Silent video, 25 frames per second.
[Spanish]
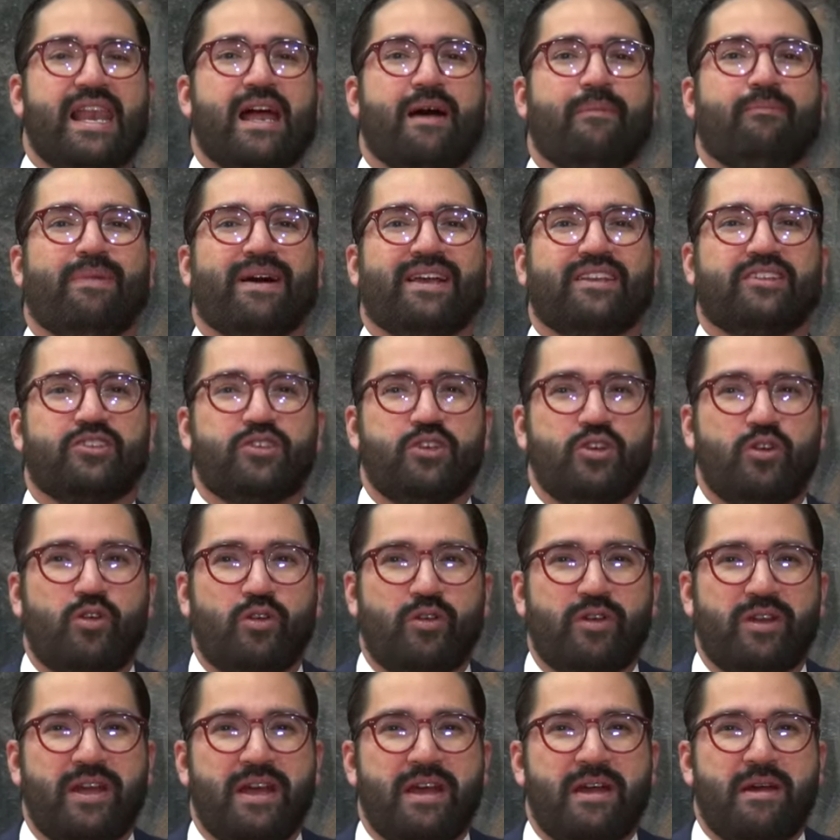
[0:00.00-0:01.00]
la
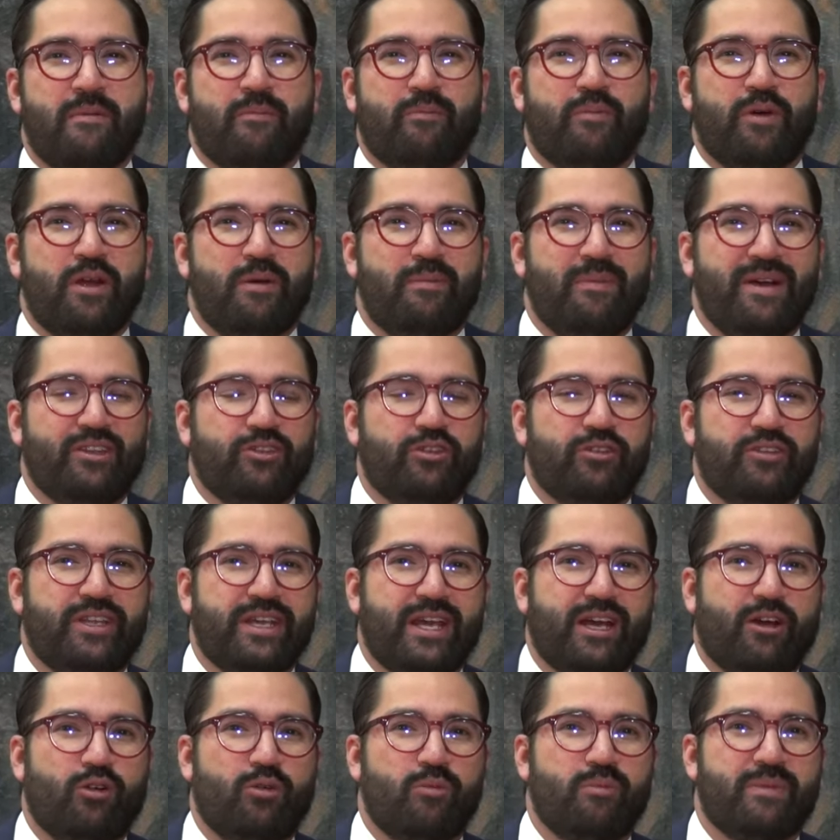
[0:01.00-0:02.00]
pasión, pero además
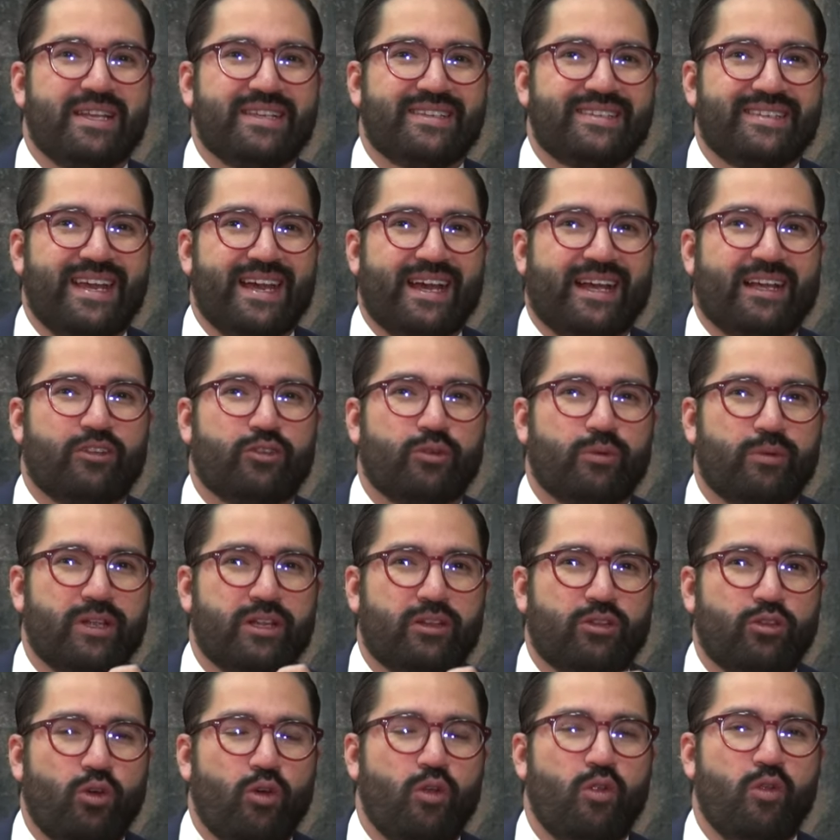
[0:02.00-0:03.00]
nos dejo un mensaje
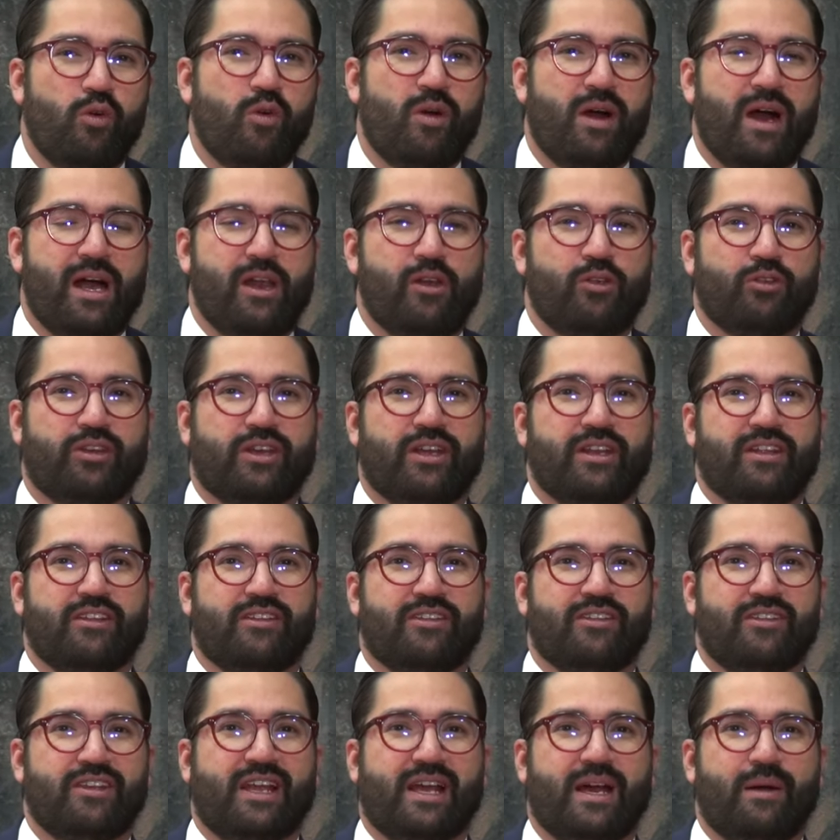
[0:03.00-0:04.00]
sobre todo a los que
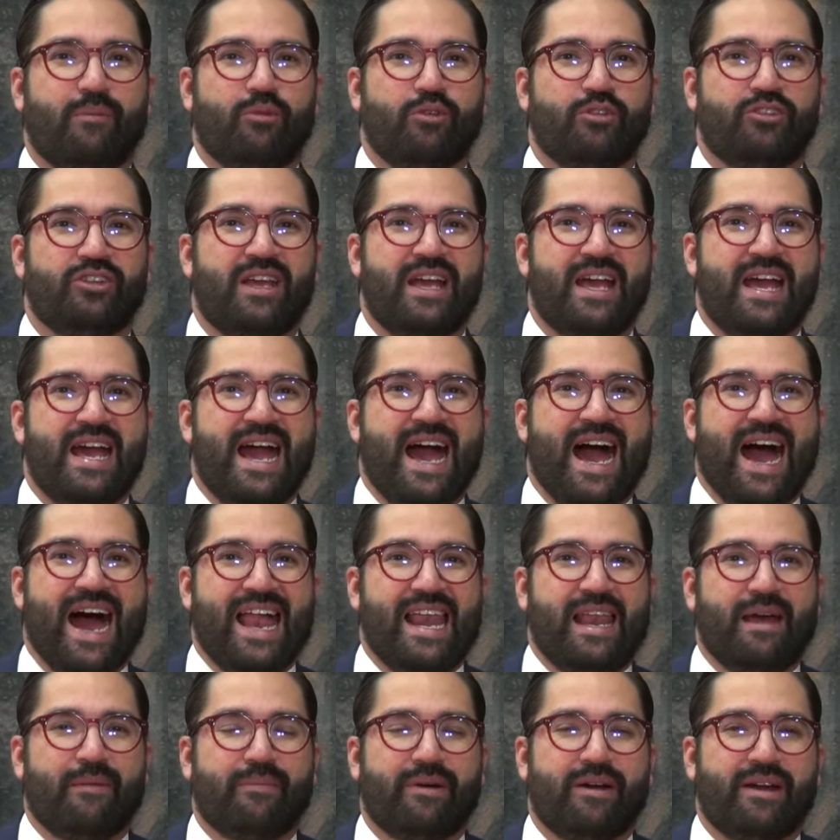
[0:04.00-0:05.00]
nos dedicamos
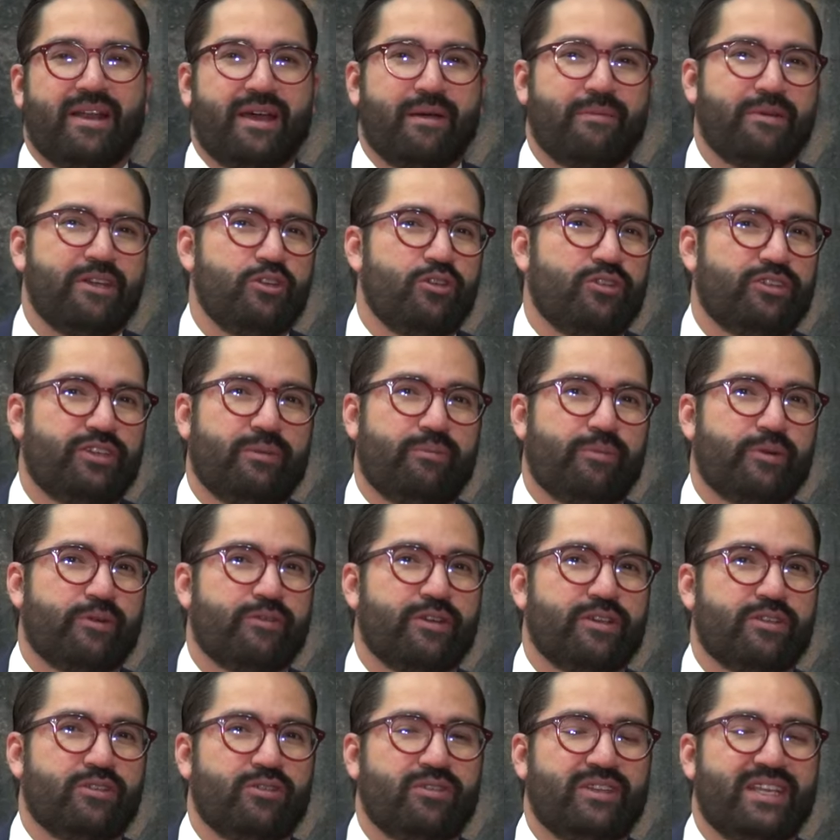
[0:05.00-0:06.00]
a la maravillosa
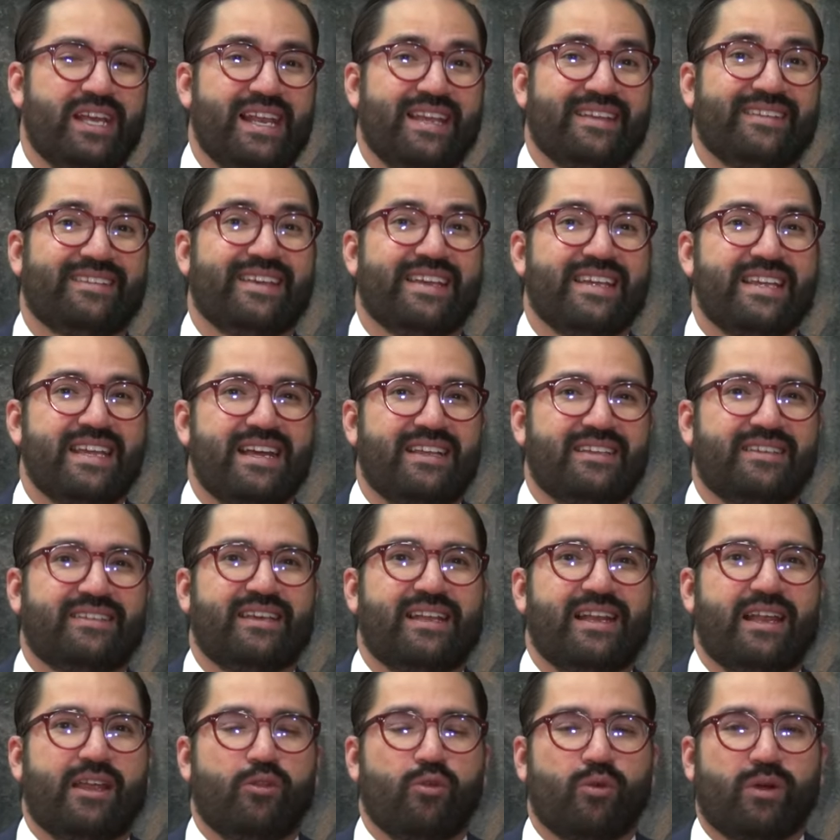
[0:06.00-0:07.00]
profesión de la
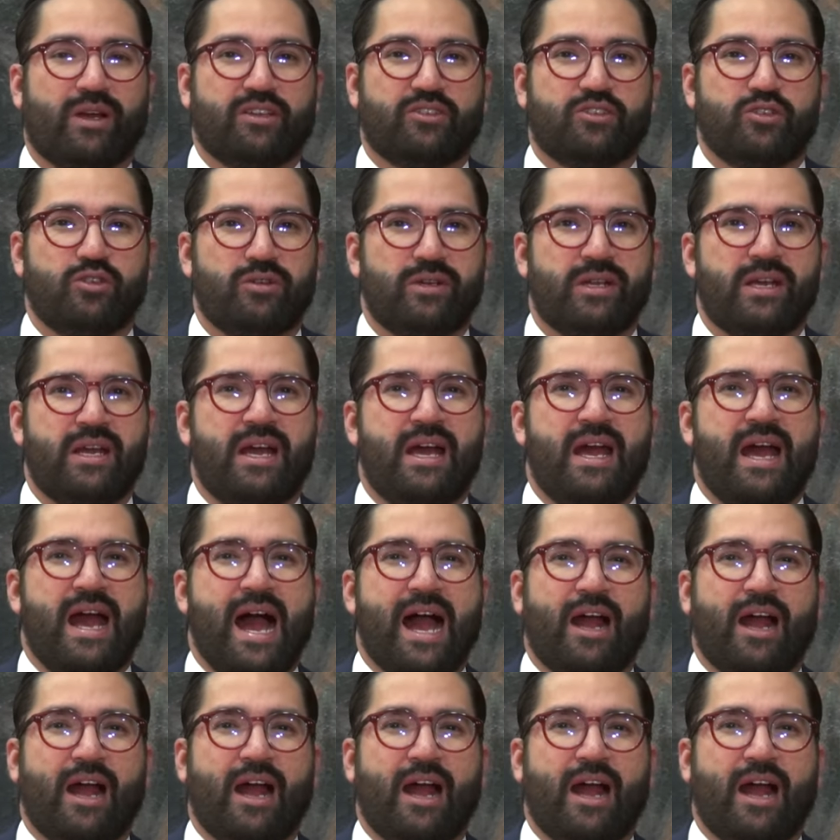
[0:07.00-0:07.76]
enseñanza, la educación,